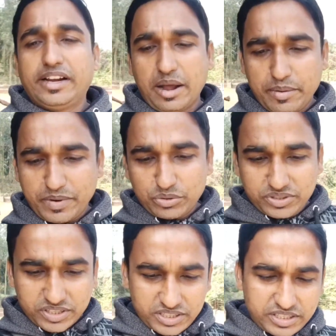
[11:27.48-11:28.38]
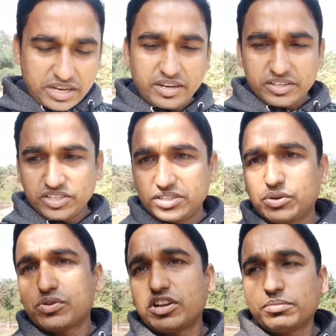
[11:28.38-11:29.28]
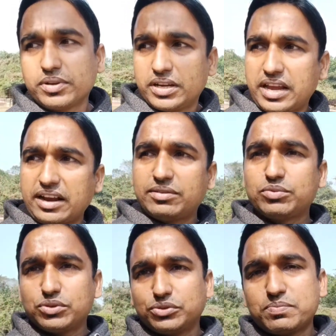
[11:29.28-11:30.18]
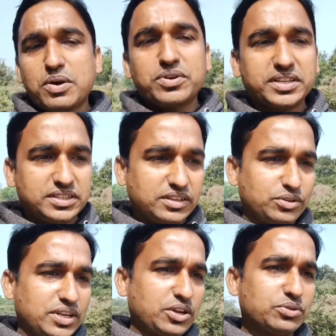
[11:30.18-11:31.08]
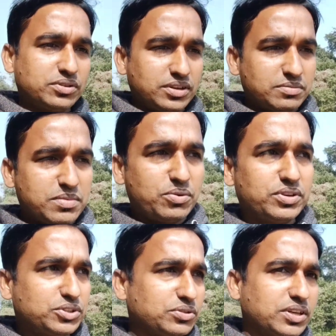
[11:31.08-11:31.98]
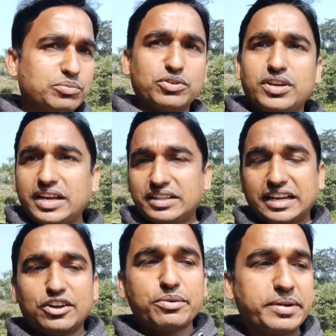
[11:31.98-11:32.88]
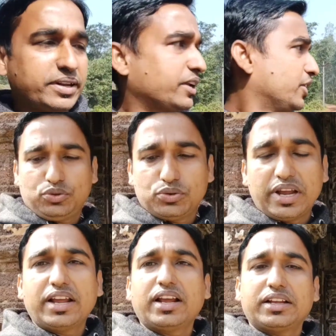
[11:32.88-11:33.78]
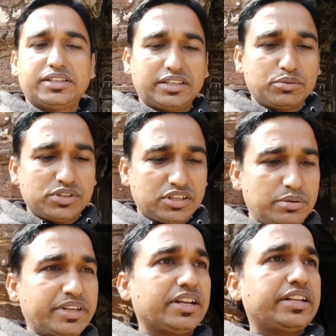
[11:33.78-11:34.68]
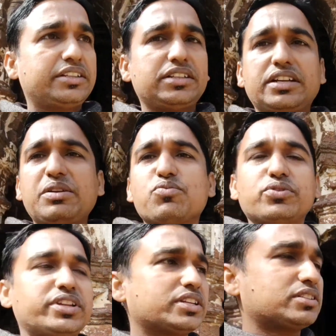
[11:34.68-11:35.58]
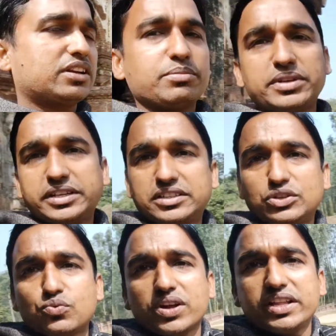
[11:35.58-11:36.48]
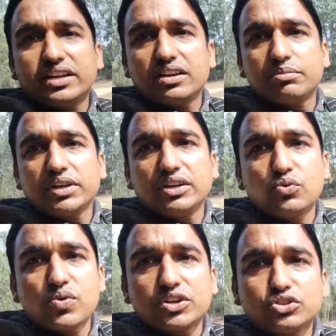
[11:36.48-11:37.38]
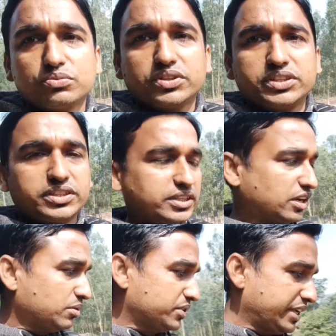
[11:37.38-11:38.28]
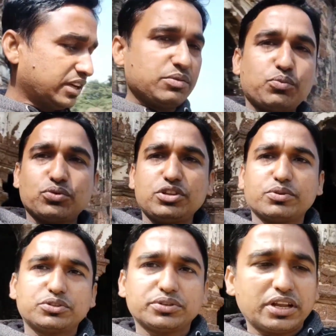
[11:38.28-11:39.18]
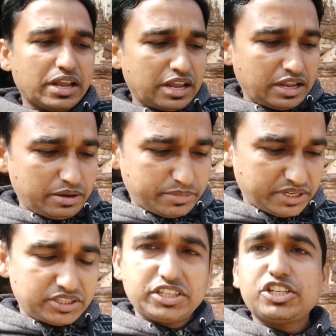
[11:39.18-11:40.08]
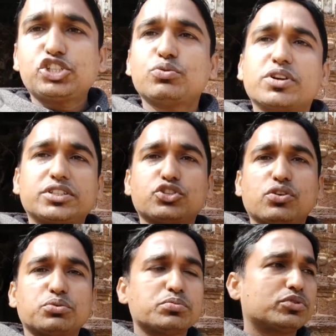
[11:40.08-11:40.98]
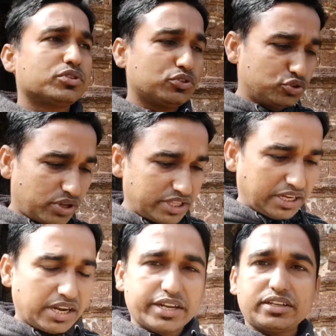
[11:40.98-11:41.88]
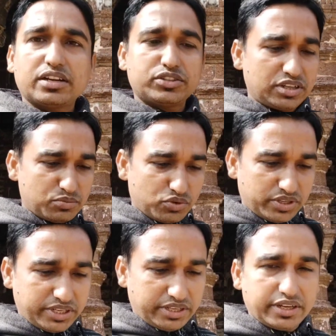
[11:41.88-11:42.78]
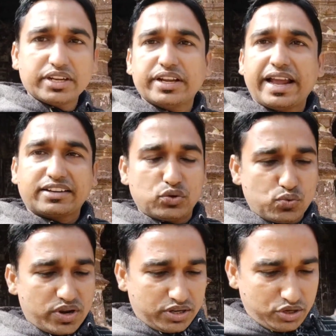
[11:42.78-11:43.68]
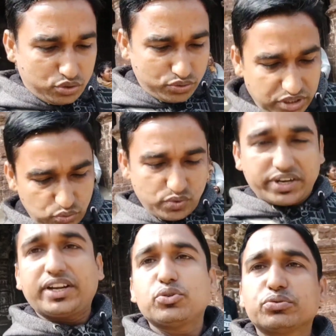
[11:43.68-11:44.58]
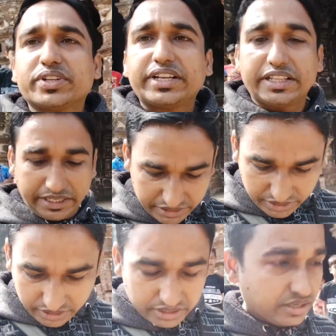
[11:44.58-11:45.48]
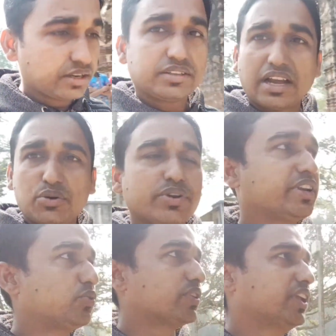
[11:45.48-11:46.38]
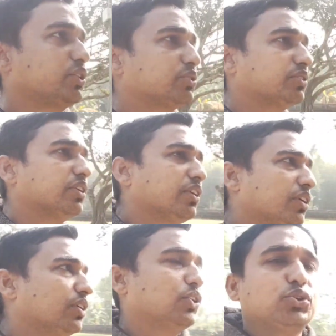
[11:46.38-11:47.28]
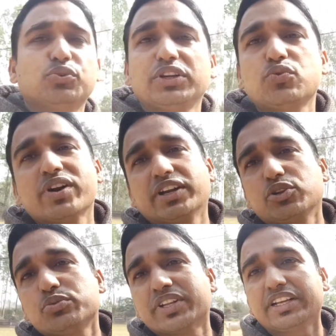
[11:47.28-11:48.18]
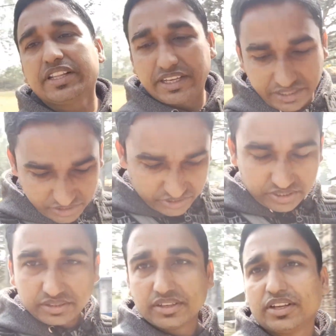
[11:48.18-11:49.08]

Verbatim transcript: গ্রামের মানুষ কাছ থেকে জানার চেষ্টা করলাম এখন পর্যন্ত বাউন আসে না তো যাই হোক বাউনের সঙ্গে মনে হয় আর দেখা হবে না তো হ্যাঁ আর যেটা বলছিলাম এখানে একটি এই মন্দিরের সামনে একটি কুয়া দেখলাম এই কুয়ার সম্বন্ধে যেটা জানলাম যে এখানে প্রতি বছরই মানে শীত গ্রীষ্ম বর্ষা সবসময় জল থাকে আর এইটা হচ্ছে এই মন্দিরই একটা কুয়া তো ওই কুয়াটাকেও তোমাদেরকে দেখিয়ে দিই ঠাকুরেরই কুয়া তাই তো তো ওই কুয়াটাকেও তোমাদেরকে দেখিয়ে দিচ্ছি